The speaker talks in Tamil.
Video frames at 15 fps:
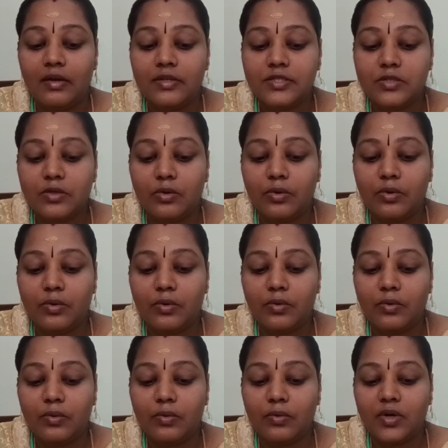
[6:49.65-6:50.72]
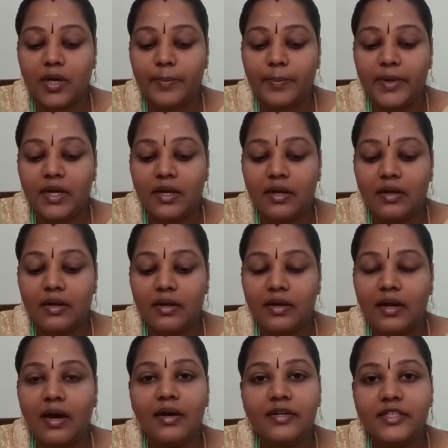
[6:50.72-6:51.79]
ஸோ நம்ம
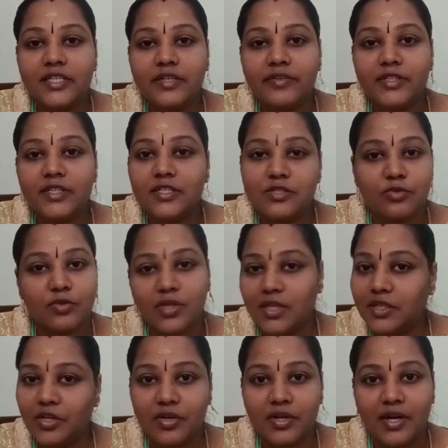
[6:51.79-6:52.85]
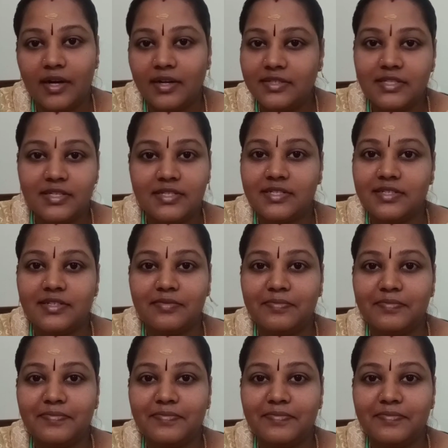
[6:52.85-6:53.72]
நாட்டுக்கு வந்து சுதந்திரம் கிடச்சிருச்சு